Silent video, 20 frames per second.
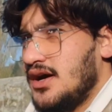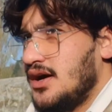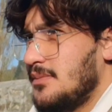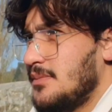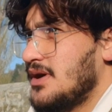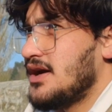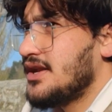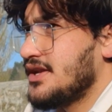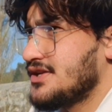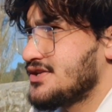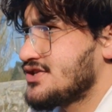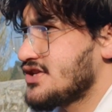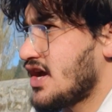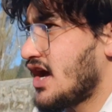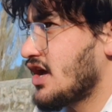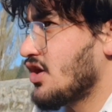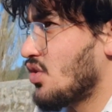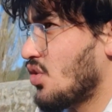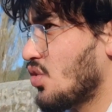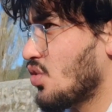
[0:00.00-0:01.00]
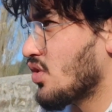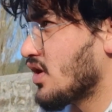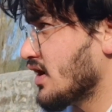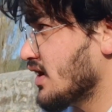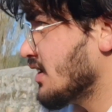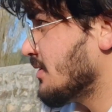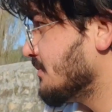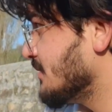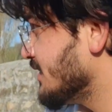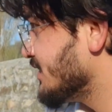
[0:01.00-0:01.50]
हमारी चाय हो
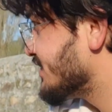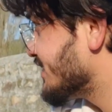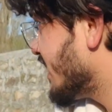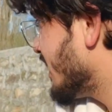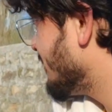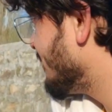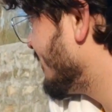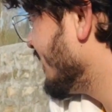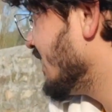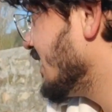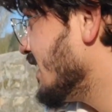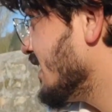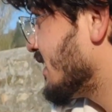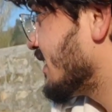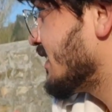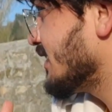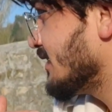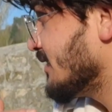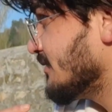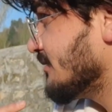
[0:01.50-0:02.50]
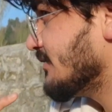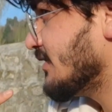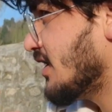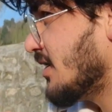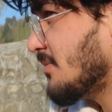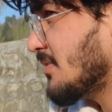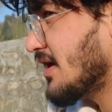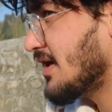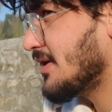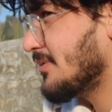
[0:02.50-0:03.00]
गई हमने चाय पी लेकिन
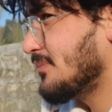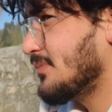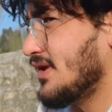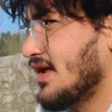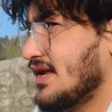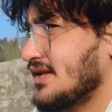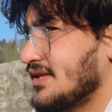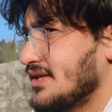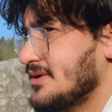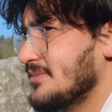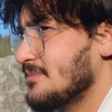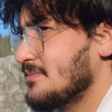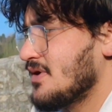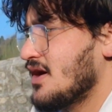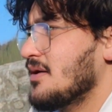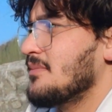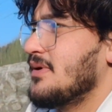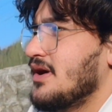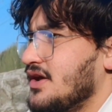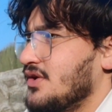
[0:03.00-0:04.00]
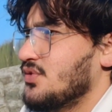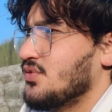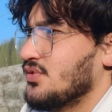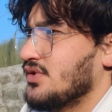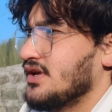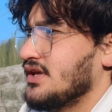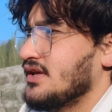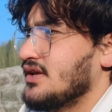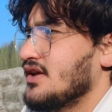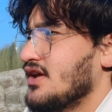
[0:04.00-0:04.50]
हमारे प्लान की माँ बहन हो
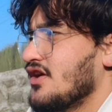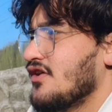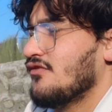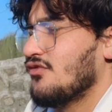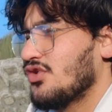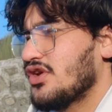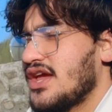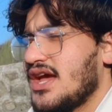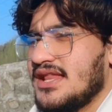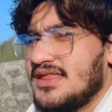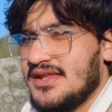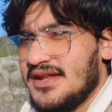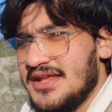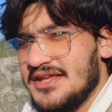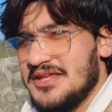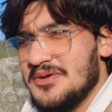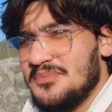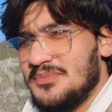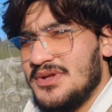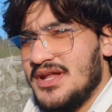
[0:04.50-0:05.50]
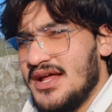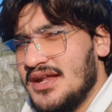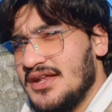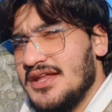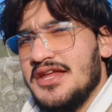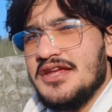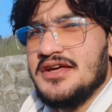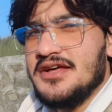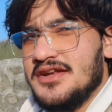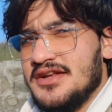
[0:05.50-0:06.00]
गई वो कहते ना कि प्लान
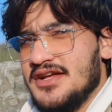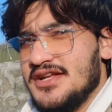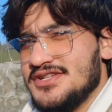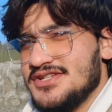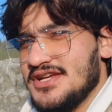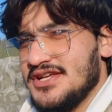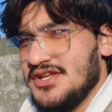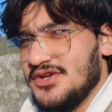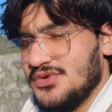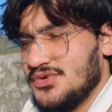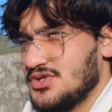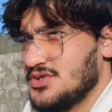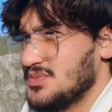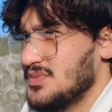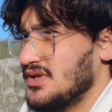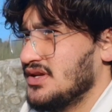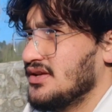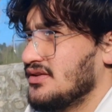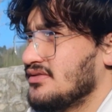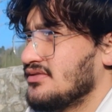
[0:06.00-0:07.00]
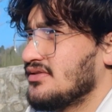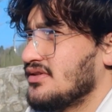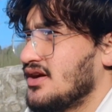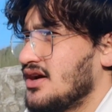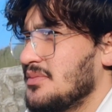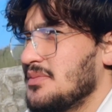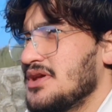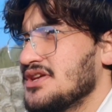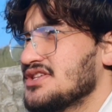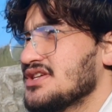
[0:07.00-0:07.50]
नहीं करना चाहिए कुछ भी
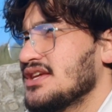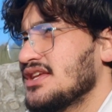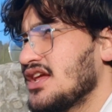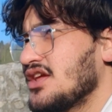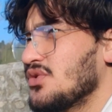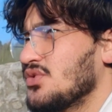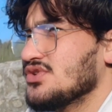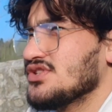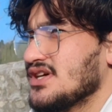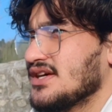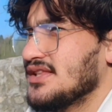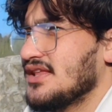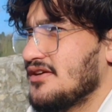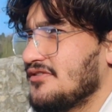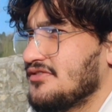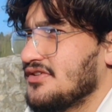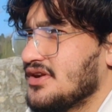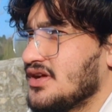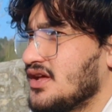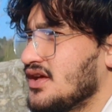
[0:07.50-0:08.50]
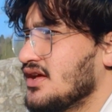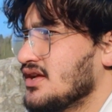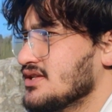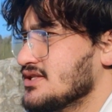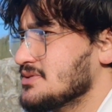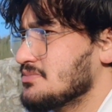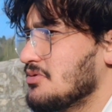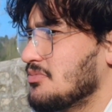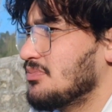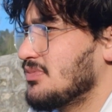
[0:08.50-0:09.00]
हमेशा यही हो जाता है फिर
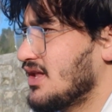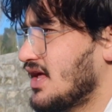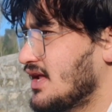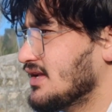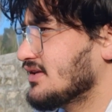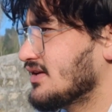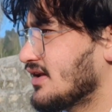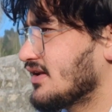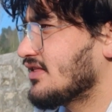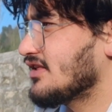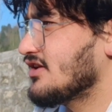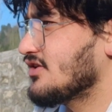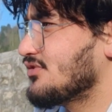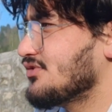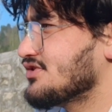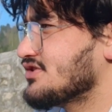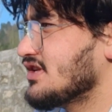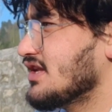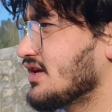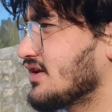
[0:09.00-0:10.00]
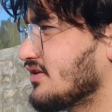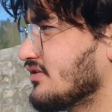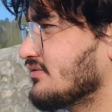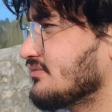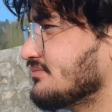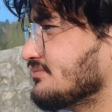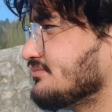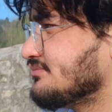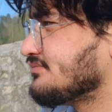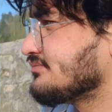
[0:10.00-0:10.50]
जब हम प्लान करते हैं कुछ
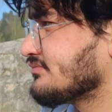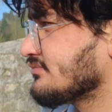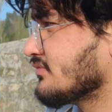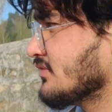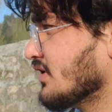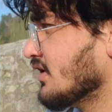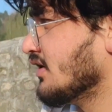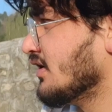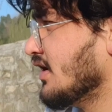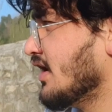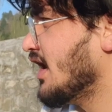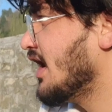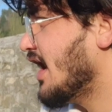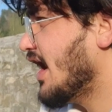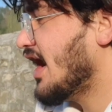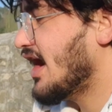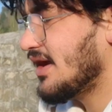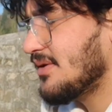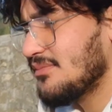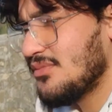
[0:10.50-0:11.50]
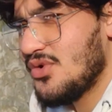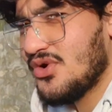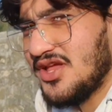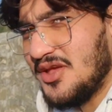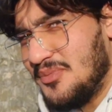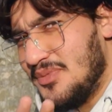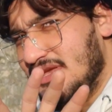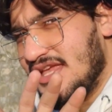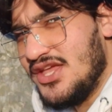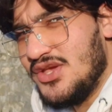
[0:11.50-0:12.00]
लेकिन एंड
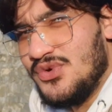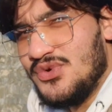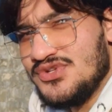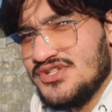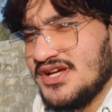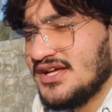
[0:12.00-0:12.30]
मौके पे यही हो